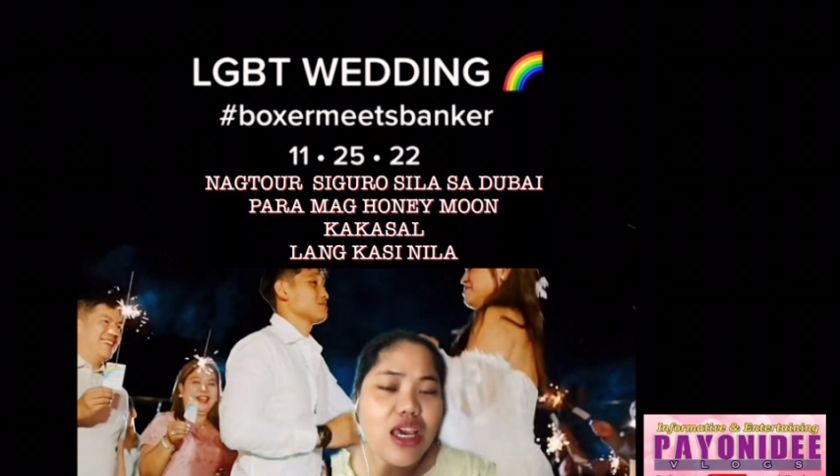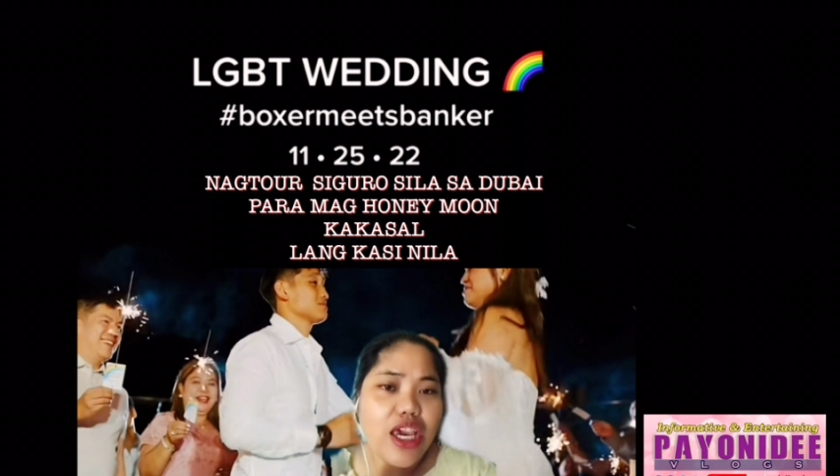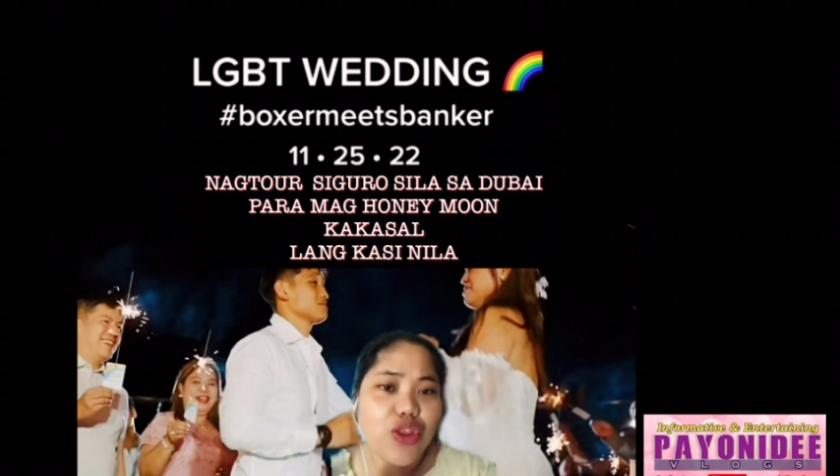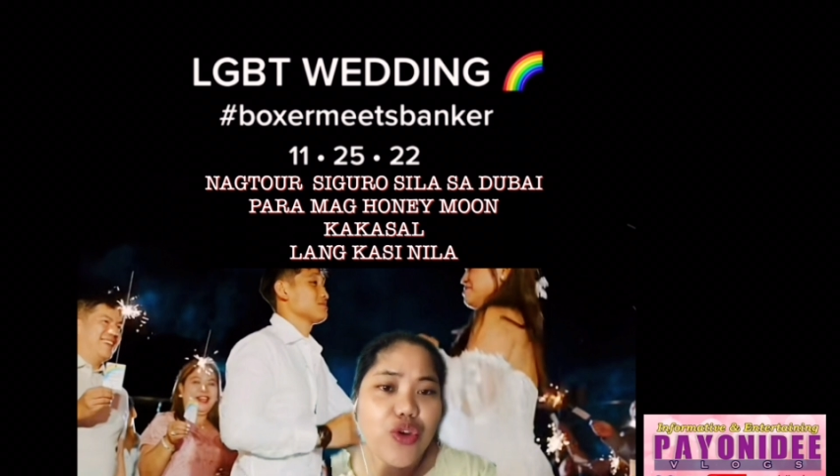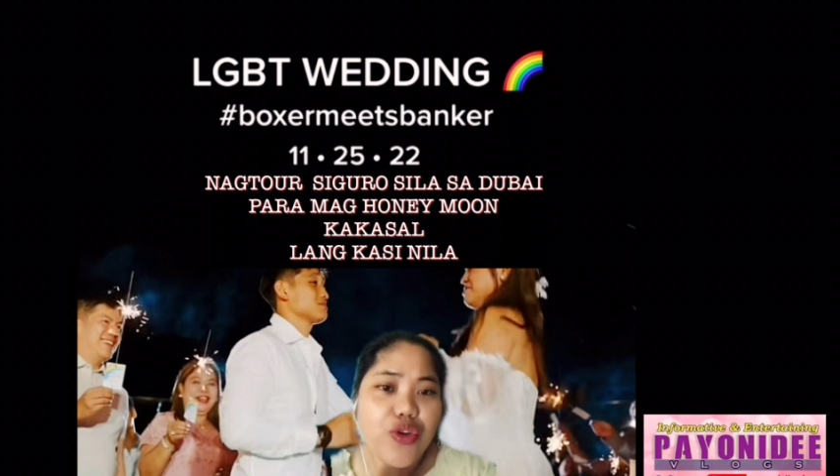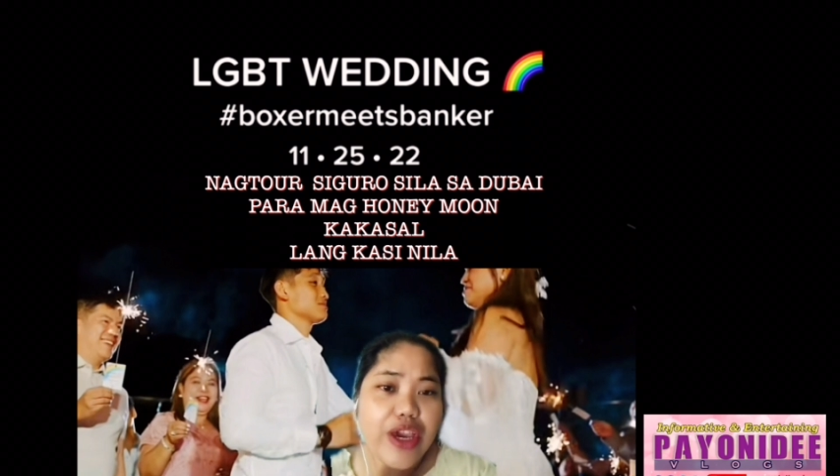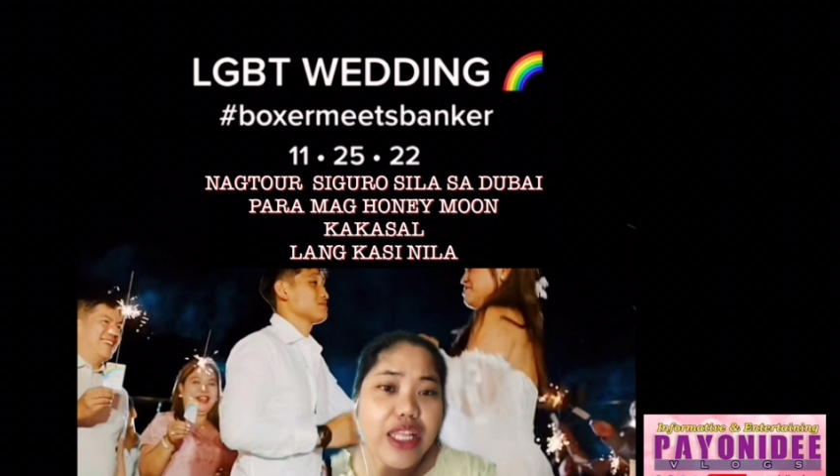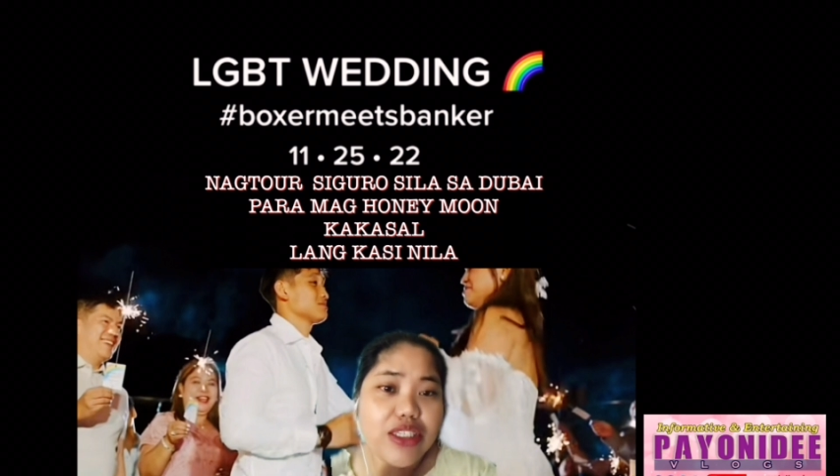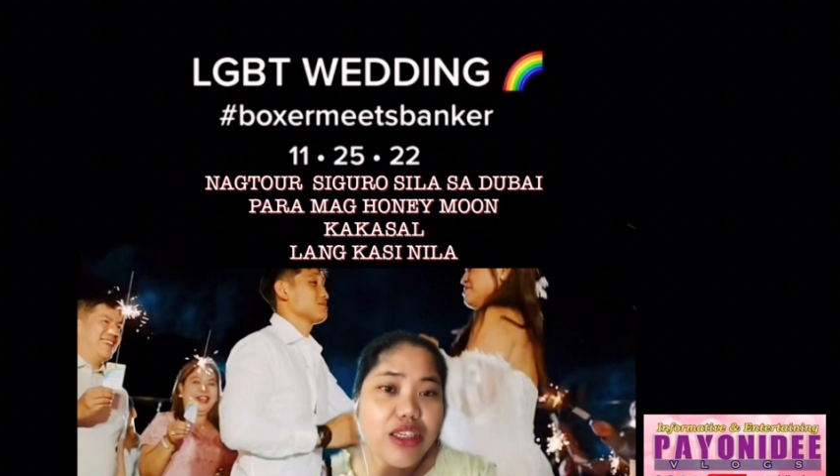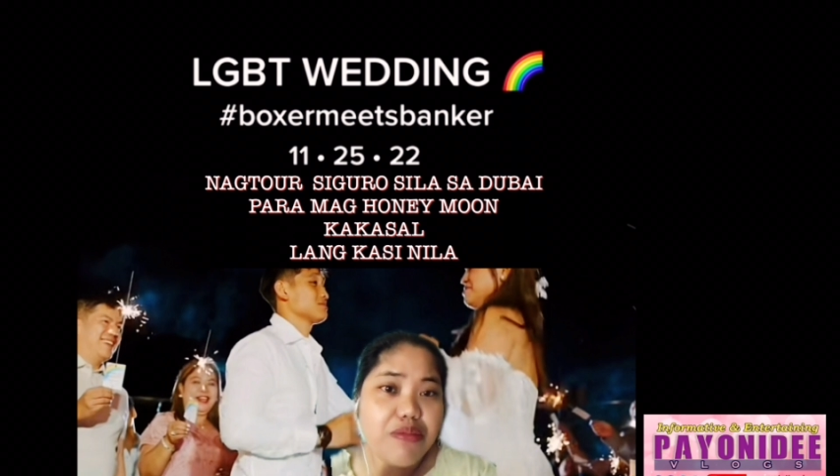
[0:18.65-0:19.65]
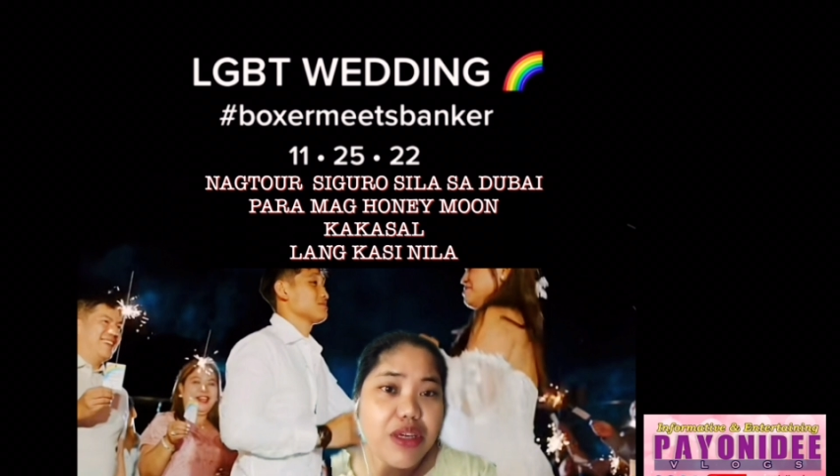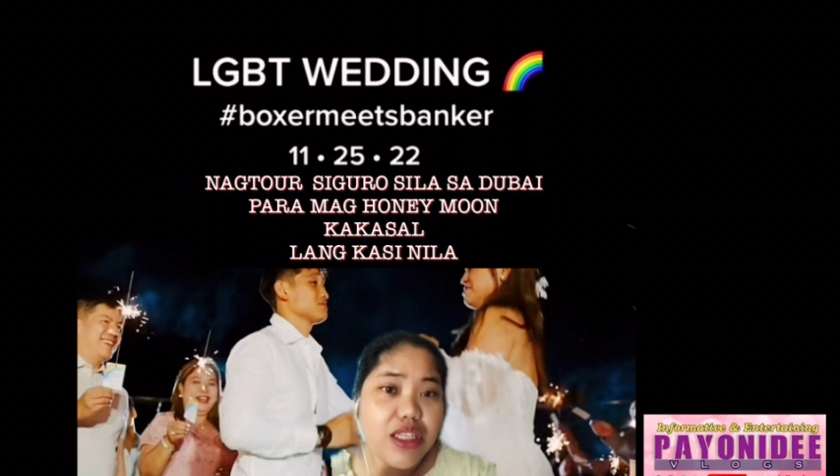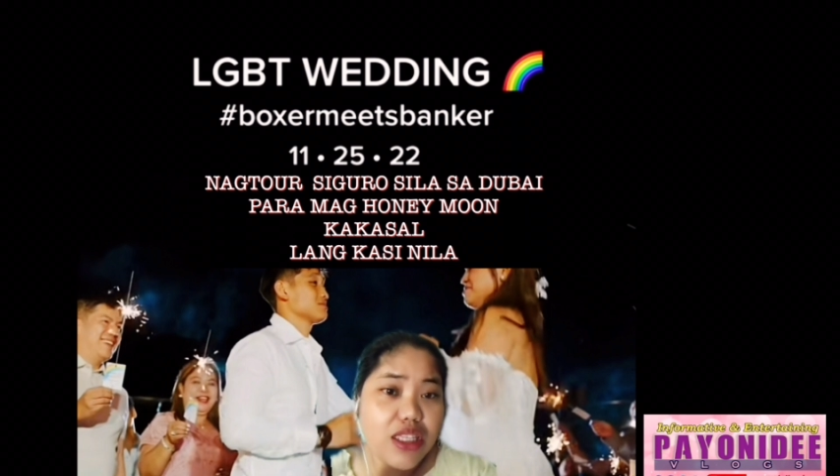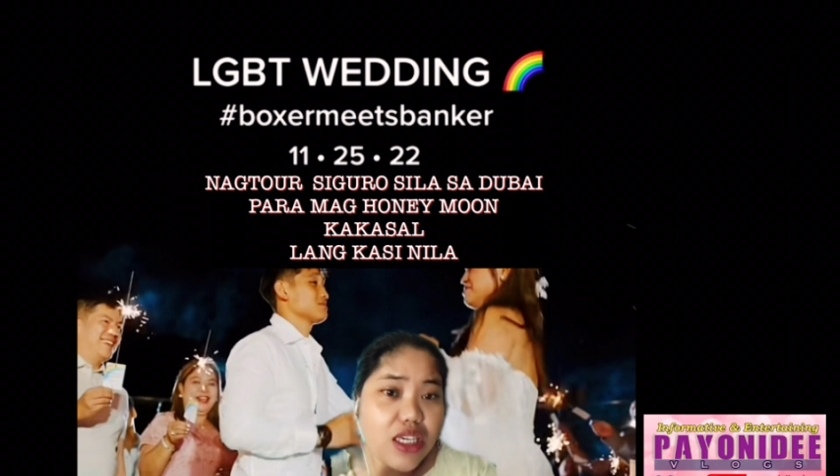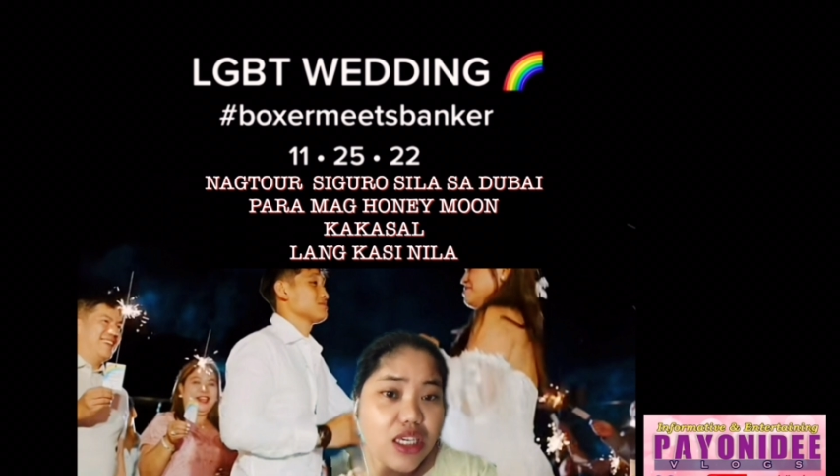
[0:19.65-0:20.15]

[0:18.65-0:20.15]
Ito yung LGBT